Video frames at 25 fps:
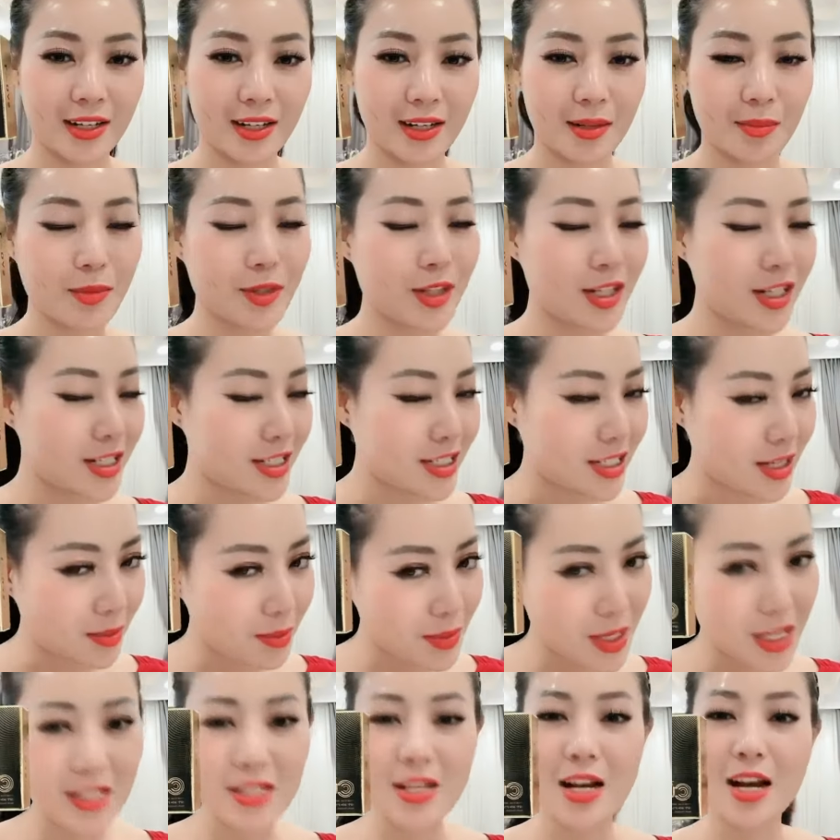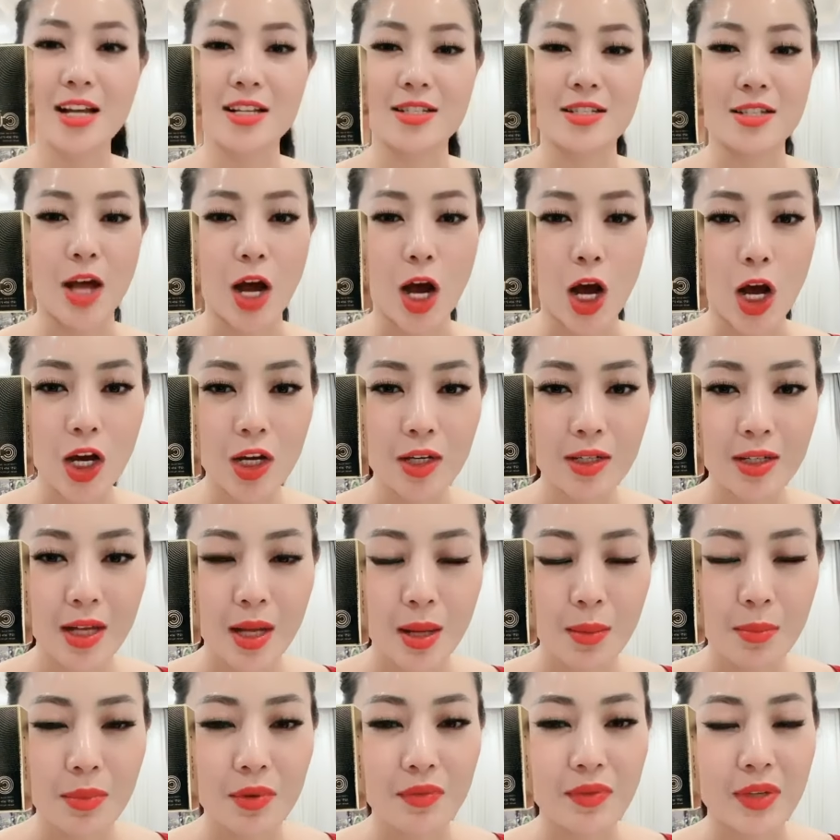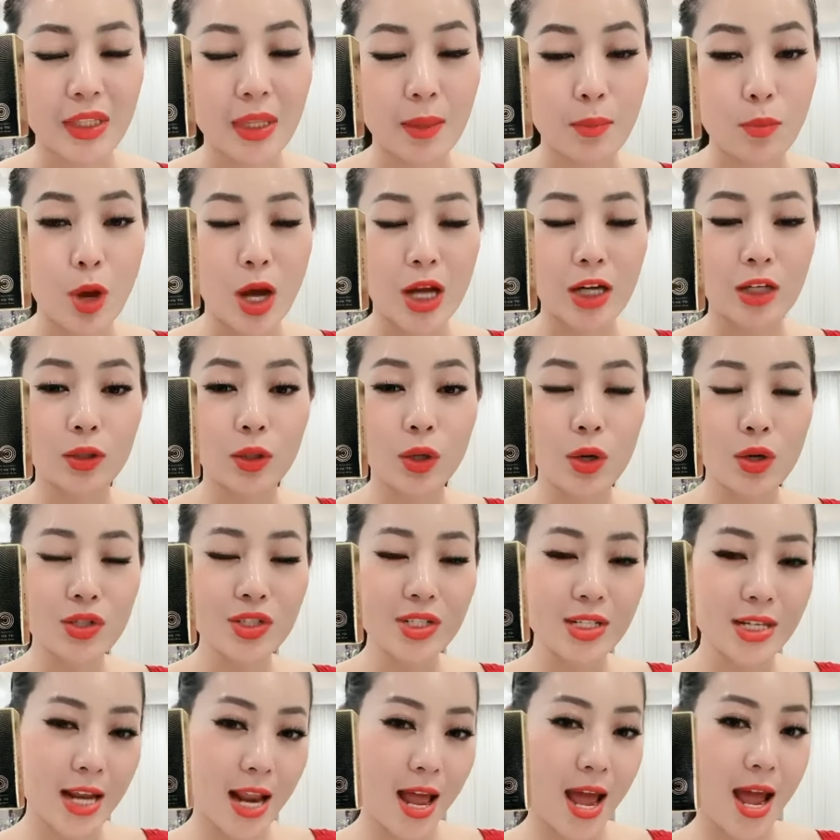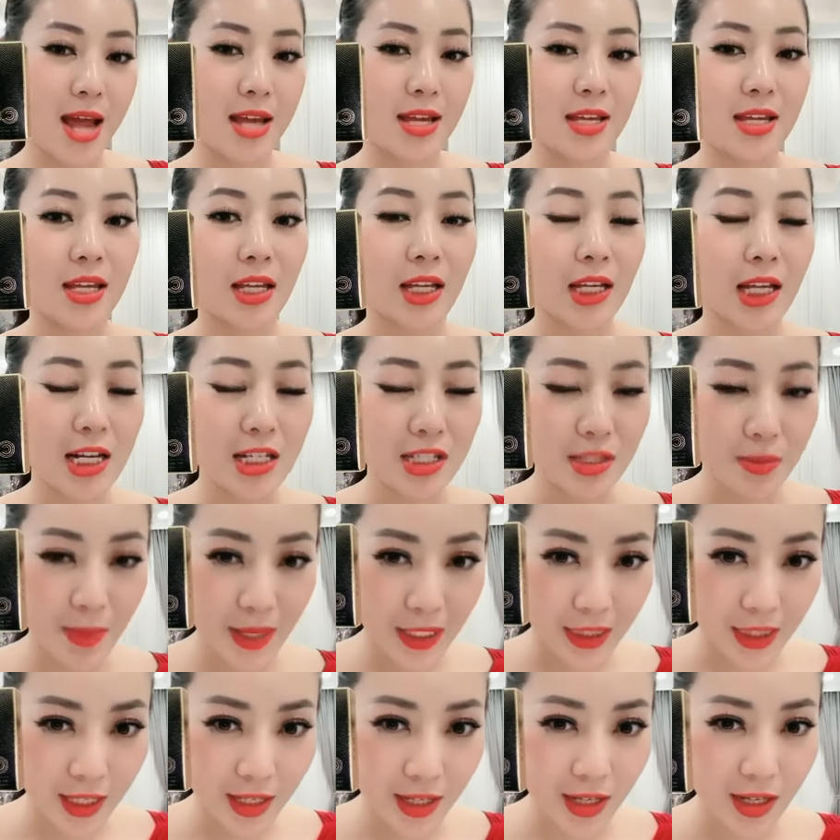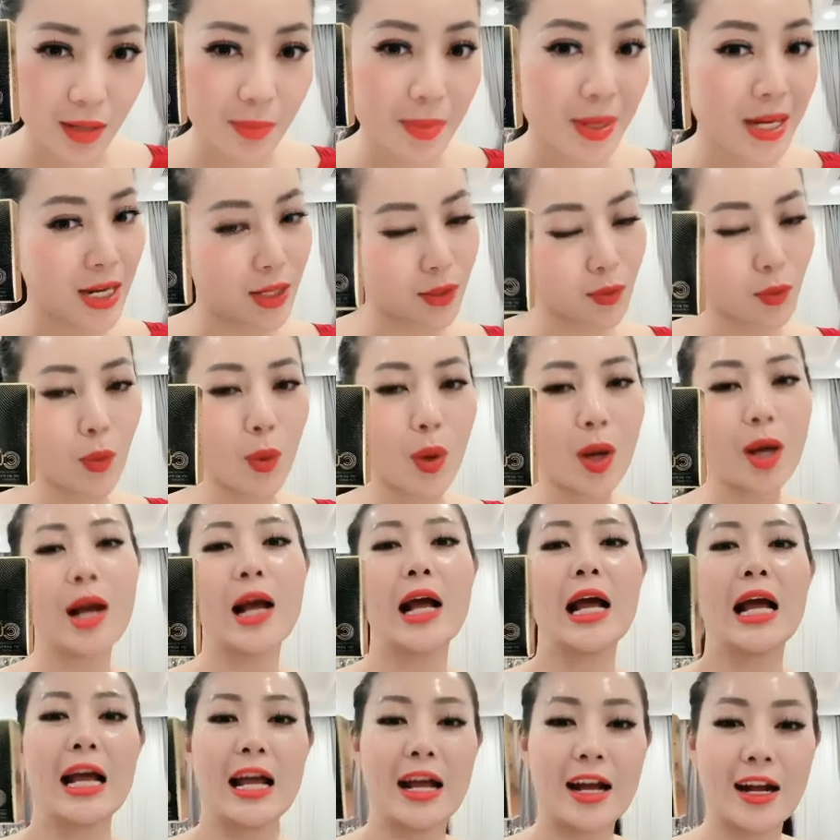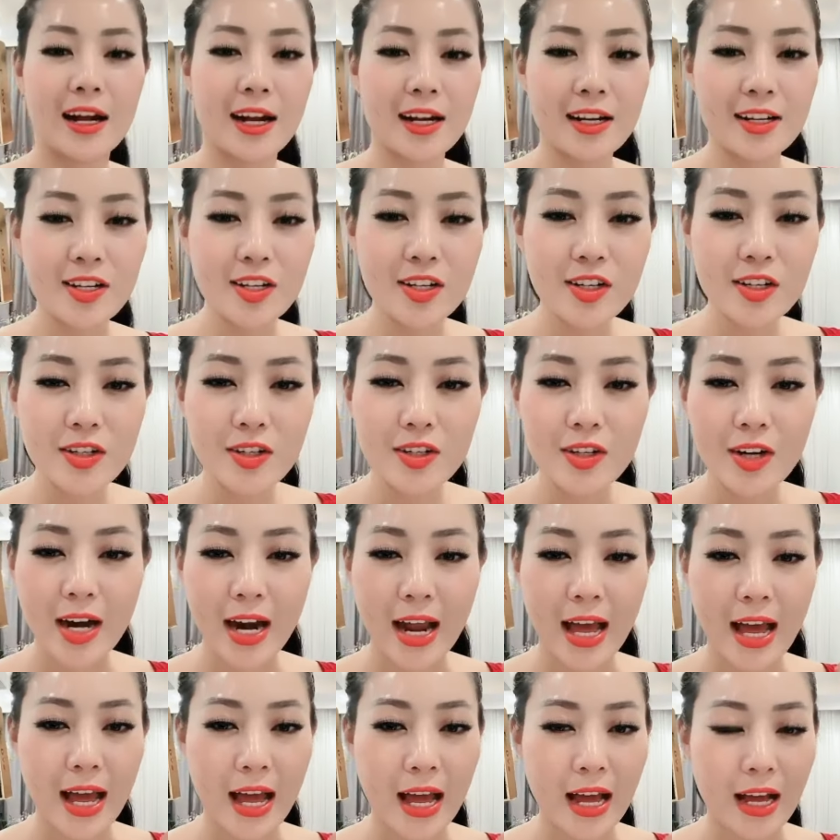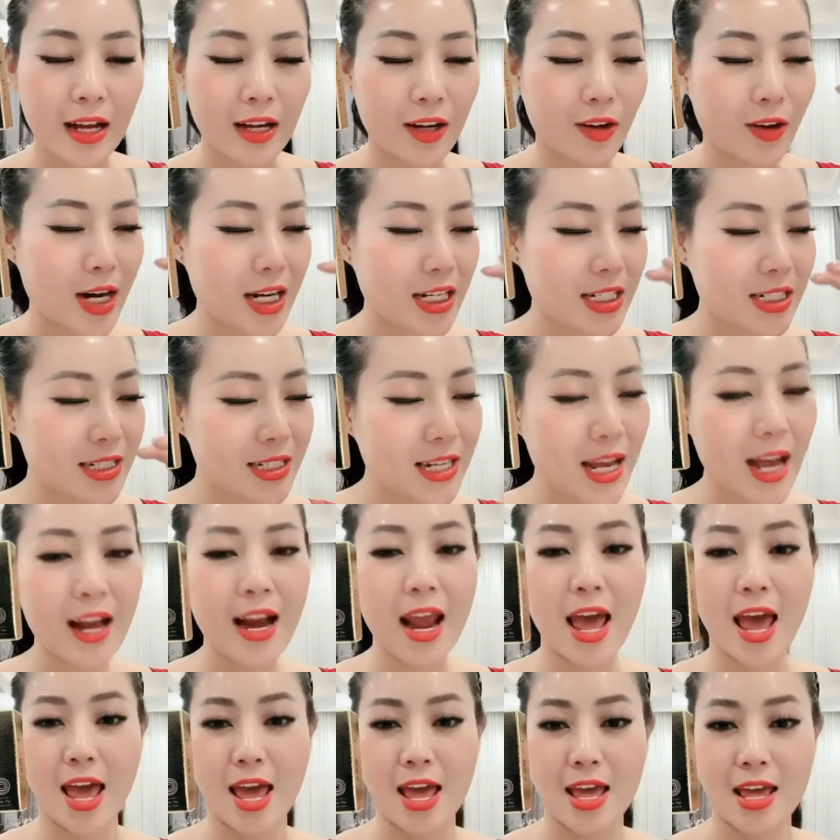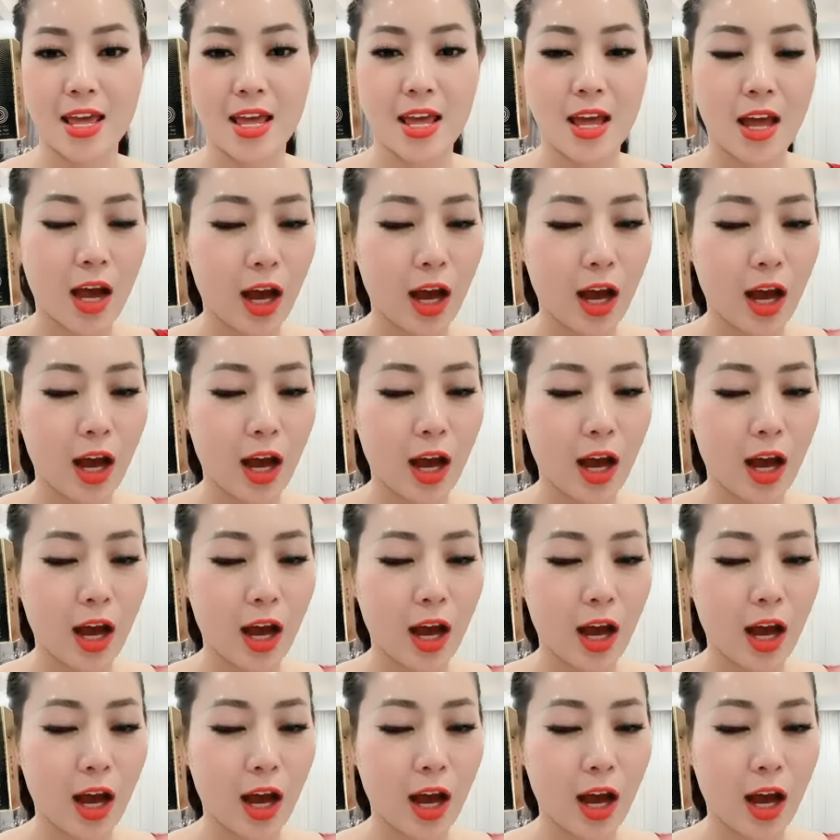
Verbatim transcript: mọi người sẽ biết rất là rõ bởi vì tập đoàn Cosnai Cosmetic ở bên Hàn Quốc gần như là gọi là cha đẻ